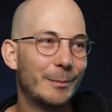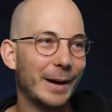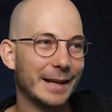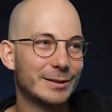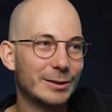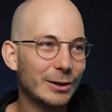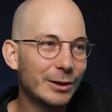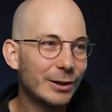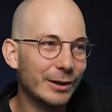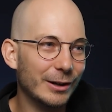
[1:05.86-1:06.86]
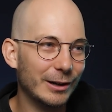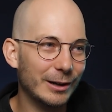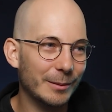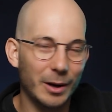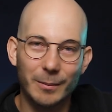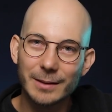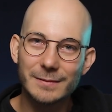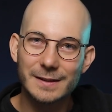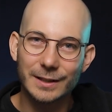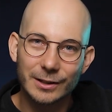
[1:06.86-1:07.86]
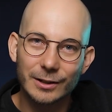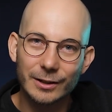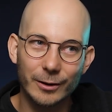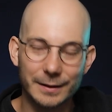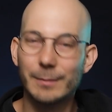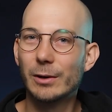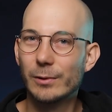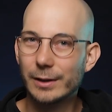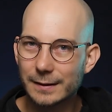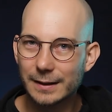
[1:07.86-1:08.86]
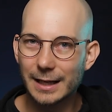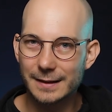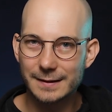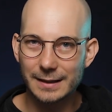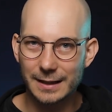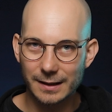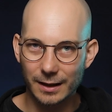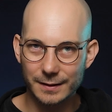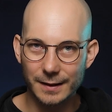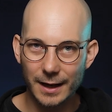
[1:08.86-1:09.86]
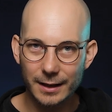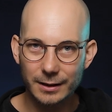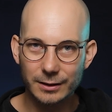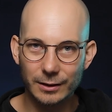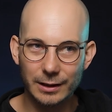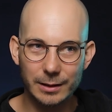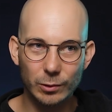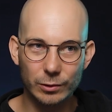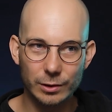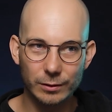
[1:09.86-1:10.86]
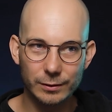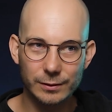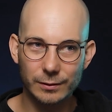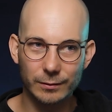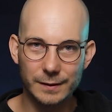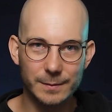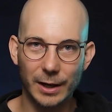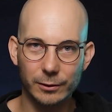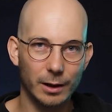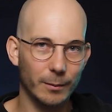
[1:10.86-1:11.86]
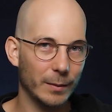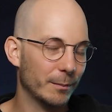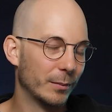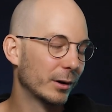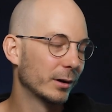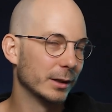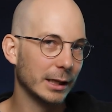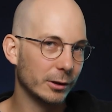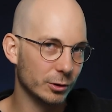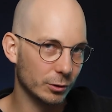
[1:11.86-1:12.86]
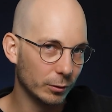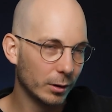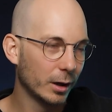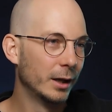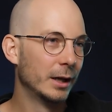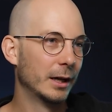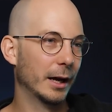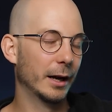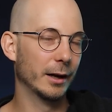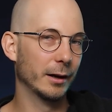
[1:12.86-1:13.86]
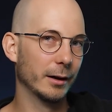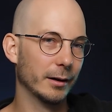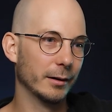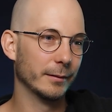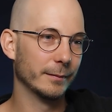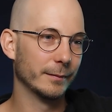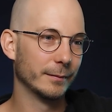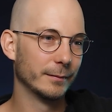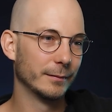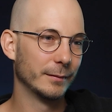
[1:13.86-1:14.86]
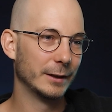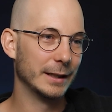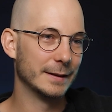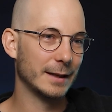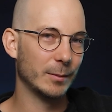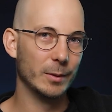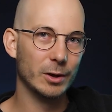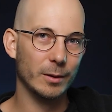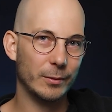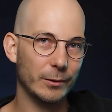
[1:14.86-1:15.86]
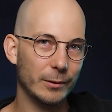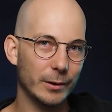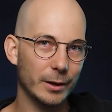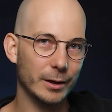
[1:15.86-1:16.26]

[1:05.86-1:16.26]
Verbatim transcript: Parce que euh, le problème, c'est qu'on a tellement eu un été assez extraordinaire que les bourgeons sont disparus en même pas euh, quelques jours. Euh, et ça m'a mis un peu